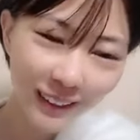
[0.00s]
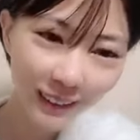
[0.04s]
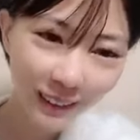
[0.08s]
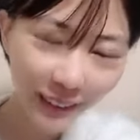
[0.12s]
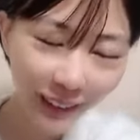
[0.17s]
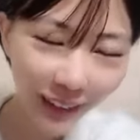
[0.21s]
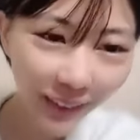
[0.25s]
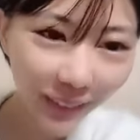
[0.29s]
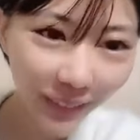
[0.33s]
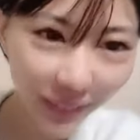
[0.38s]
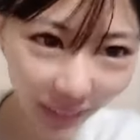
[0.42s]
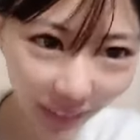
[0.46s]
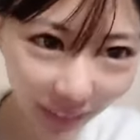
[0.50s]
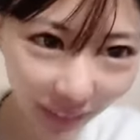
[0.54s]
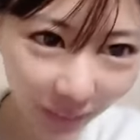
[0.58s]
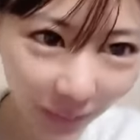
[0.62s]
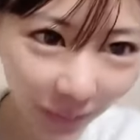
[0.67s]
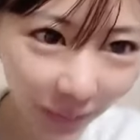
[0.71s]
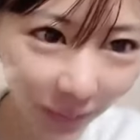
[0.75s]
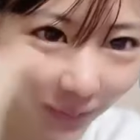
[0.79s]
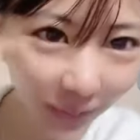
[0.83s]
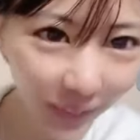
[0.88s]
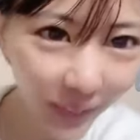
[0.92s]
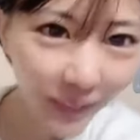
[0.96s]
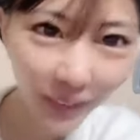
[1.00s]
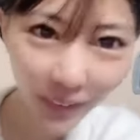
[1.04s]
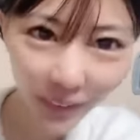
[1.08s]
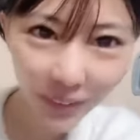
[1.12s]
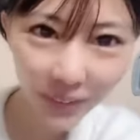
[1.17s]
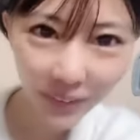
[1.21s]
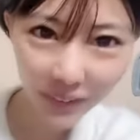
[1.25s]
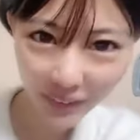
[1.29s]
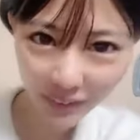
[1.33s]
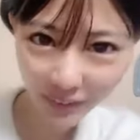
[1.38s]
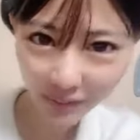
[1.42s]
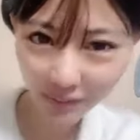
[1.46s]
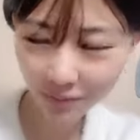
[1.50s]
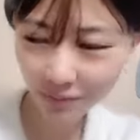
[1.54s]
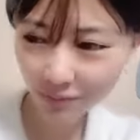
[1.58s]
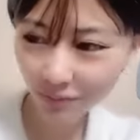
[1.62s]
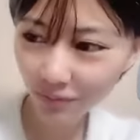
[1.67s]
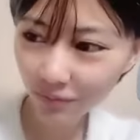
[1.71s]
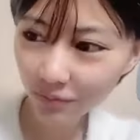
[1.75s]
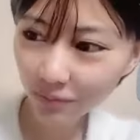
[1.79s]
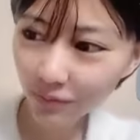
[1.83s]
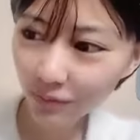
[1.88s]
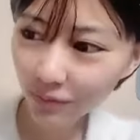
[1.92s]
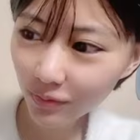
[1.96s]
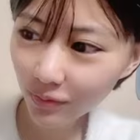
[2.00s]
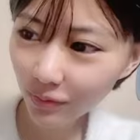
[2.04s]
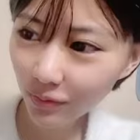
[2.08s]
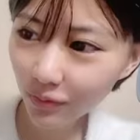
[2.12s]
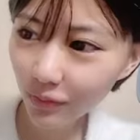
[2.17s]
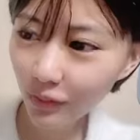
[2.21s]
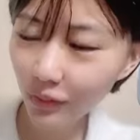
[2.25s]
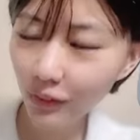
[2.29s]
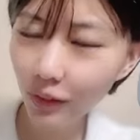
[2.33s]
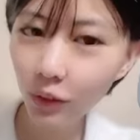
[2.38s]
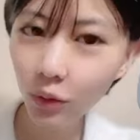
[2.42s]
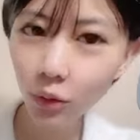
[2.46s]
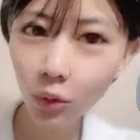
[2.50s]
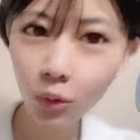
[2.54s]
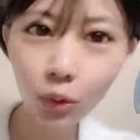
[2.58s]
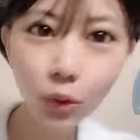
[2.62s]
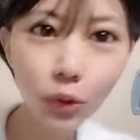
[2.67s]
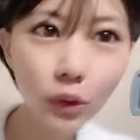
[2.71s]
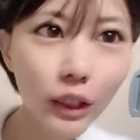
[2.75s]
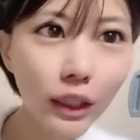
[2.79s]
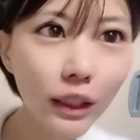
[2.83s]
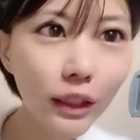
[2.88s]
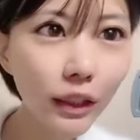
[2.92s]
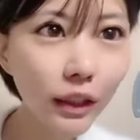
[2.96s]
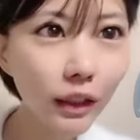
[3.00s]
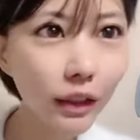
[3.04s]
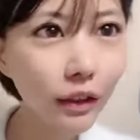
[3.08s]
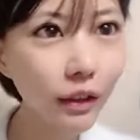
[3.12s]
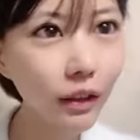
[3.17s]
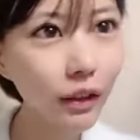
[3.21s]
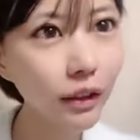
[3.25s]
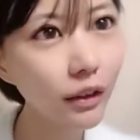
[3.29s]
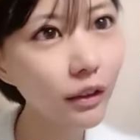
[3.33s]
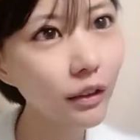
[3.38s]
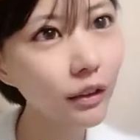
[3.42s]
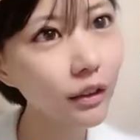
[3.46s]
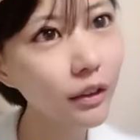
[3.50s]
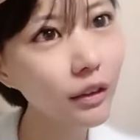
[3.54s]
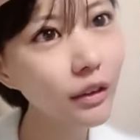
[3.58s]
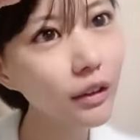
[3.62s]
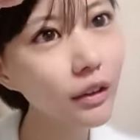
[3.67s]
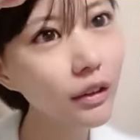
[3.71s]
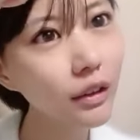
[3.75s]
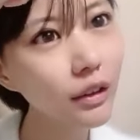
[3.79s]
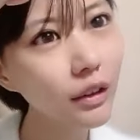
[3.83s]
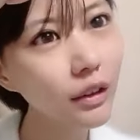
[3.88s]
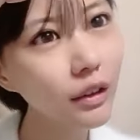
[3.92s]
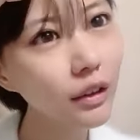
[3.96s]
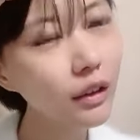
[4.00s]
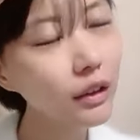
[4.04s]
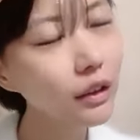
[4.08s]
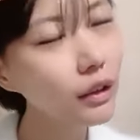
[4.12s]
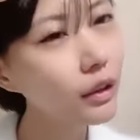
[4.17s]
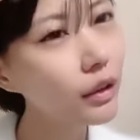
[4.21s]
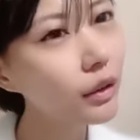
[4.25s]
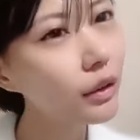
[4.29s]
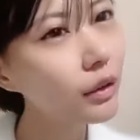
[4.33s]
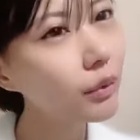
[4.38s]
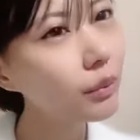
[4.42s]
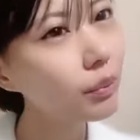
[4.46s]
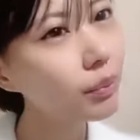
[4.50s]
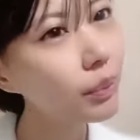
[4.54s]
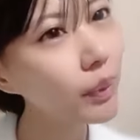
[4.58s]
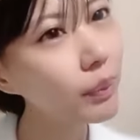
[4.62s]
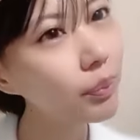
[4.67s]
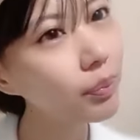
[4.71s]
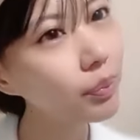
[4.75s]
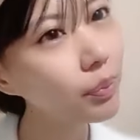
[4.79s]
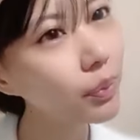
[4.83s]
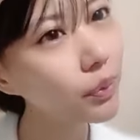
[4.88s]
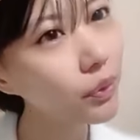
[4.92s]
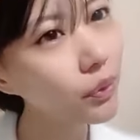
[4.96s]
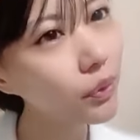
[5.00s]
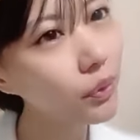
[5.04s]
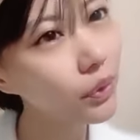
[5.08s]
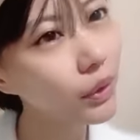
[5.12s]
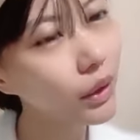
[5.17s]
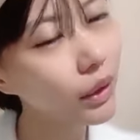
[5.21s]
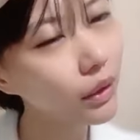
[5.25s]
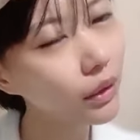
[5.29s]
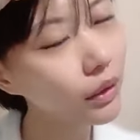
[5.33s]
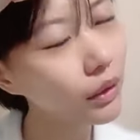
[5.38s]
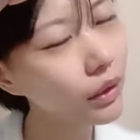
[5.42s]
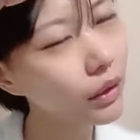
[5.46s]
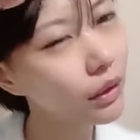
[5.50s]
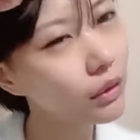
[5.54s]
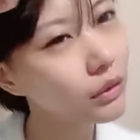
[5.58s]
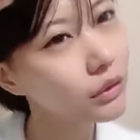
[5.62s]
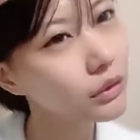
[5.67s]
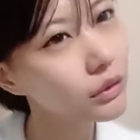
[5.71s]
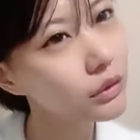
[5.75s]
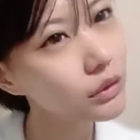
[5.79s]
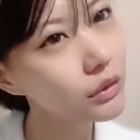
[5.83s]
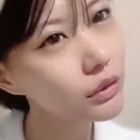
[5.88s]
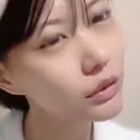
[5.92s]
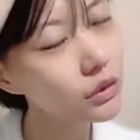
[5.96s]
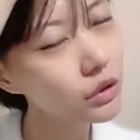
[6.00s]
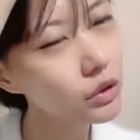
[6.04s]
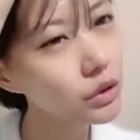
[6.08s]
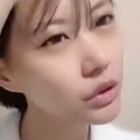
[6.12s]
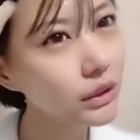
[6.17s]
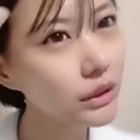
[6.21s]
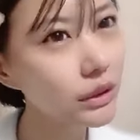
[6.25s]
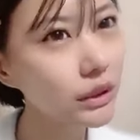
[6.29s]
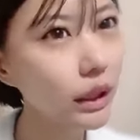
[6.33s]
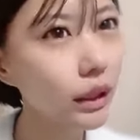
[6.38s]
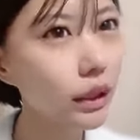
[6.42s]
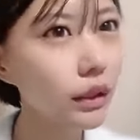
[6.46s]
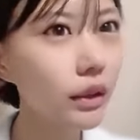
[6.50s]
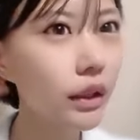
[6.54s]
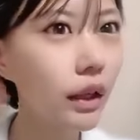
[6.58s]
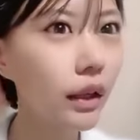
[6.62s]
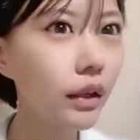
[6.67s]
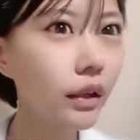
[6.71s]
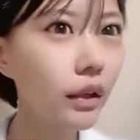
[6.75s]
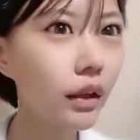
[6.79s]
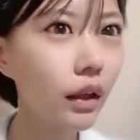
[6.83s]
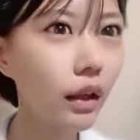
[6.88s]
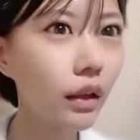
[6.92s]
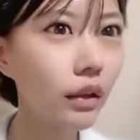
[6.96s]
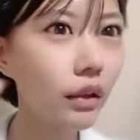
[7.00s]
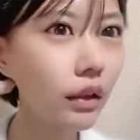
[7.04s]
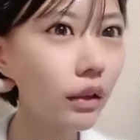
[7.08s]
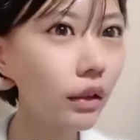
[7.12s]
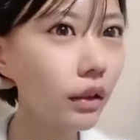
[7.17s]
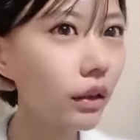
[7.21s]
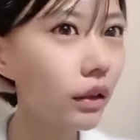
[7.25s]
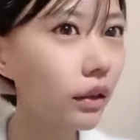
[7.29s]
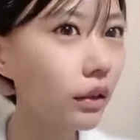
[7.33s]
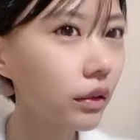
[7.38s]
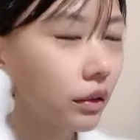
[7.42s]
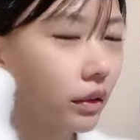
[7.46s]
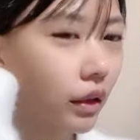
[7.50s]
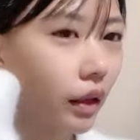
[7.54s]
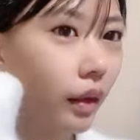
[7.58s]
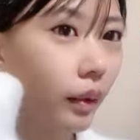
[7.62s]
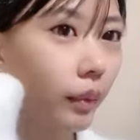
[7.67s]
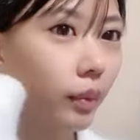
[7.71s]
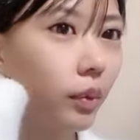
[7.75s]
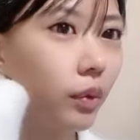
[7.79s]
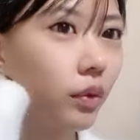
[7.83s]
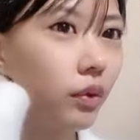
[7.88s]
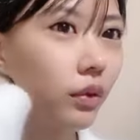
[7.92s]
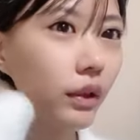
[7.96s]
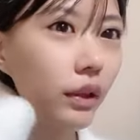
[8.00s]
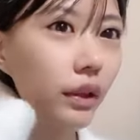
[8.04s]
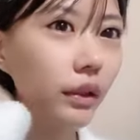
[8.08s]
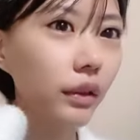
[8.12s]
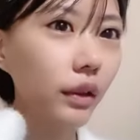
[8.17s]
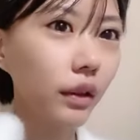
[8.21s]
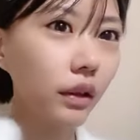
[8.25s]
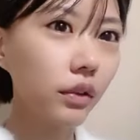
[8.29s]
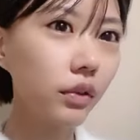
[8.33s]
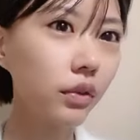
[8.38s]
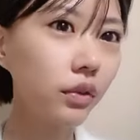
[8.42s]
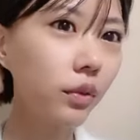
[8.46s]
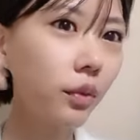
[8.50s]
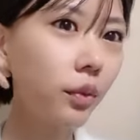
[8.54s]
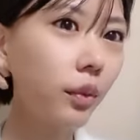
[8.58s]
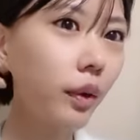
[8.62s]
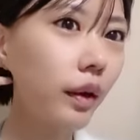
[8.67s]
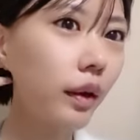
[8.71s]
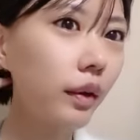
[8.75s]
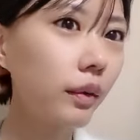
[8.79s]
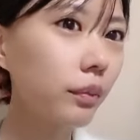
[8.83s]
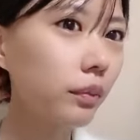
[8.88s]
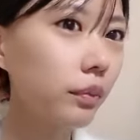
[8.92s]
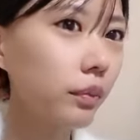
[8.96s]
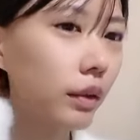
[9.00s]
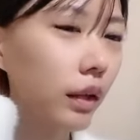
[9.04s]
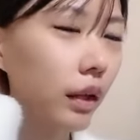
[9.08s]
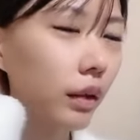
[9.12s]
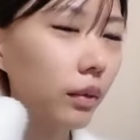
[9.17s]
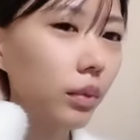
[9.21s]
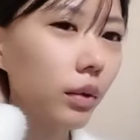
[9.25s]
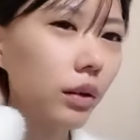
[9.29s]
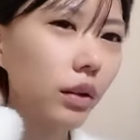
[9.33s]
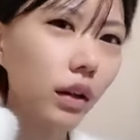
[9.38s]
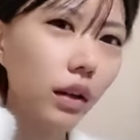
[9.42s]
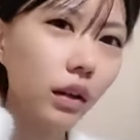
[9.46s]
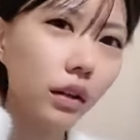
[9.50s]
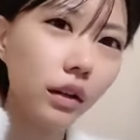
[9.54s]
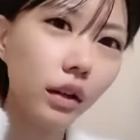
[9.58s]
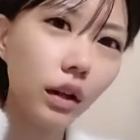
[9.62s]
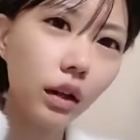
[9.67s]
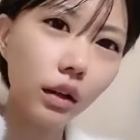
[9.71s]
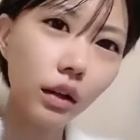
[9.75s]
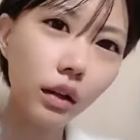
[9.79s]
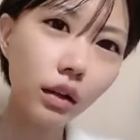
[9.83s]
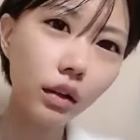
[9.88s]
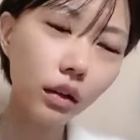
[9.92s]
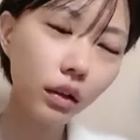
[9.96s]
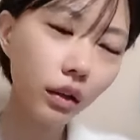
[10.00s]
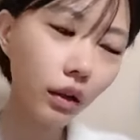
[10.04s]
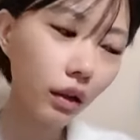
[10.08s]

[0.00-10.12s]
えだよねここだったよねここになんか VIP のなんかなんかでっかいなんかテーブルになんかソファーテーブルなかったかな